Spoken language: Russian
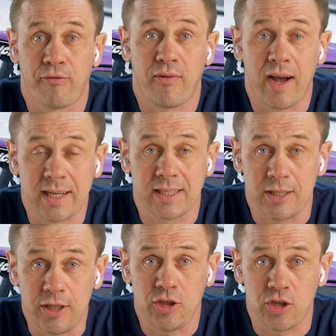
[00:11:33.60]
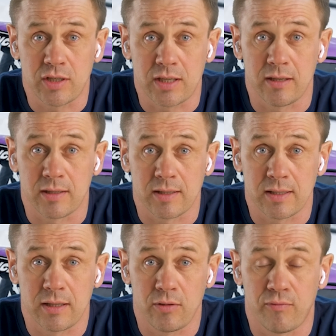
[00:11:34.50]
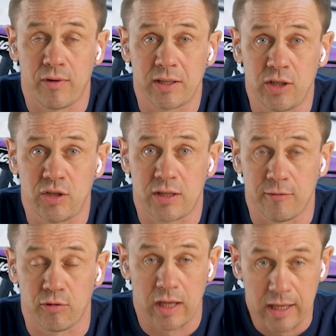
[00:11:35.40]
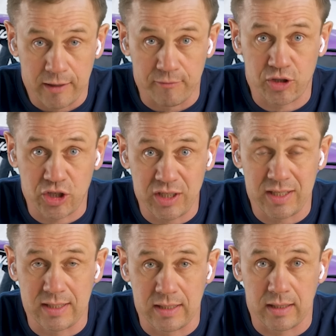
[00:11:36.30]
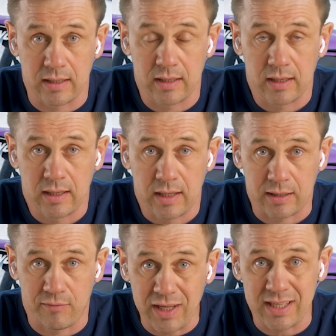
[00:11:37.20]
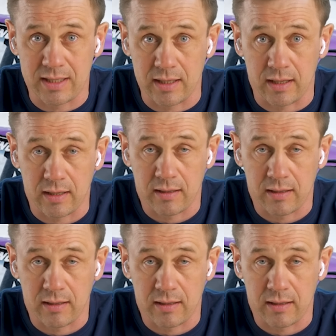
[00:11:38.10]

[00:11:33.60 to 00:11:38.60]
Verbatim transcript: фактически задаю, фактически вот в жизни. Ответьте,